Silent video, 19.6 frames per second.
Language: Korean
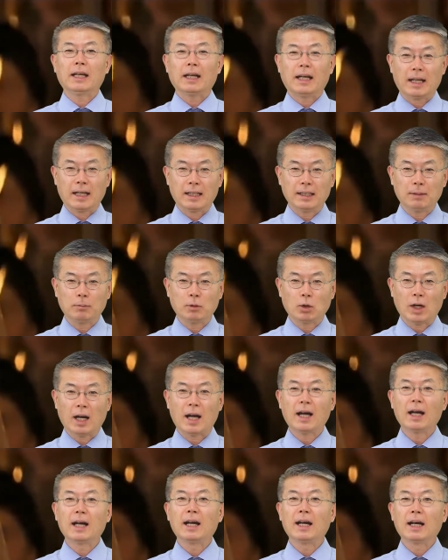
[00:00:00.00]

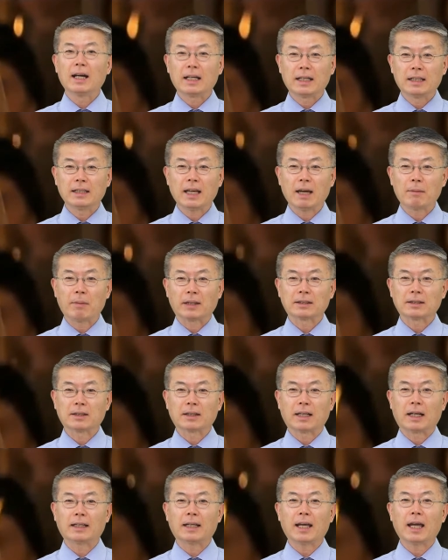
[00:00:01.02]
하나님과 그의
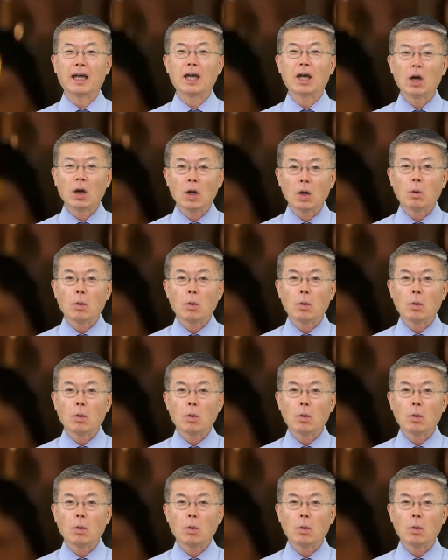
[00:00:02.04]
백성 간의